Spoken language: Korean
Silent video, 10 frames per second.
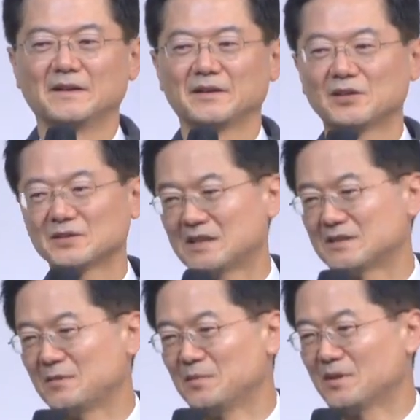경찰서
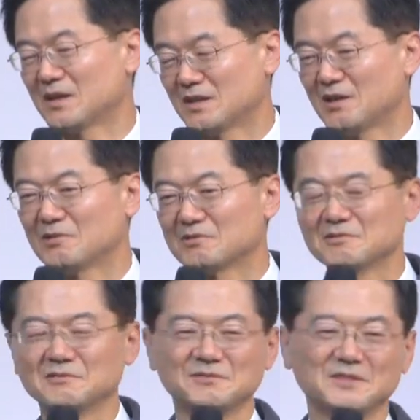한번 갔다
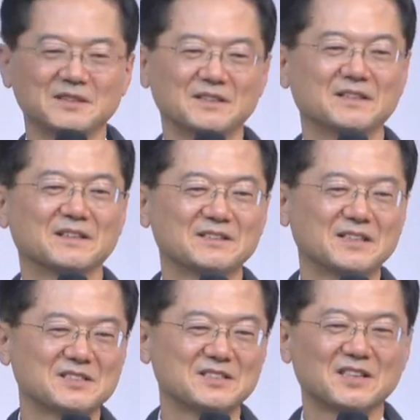오고 네, 그냥
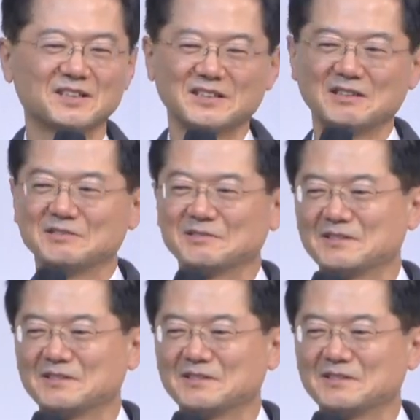지나갔다고.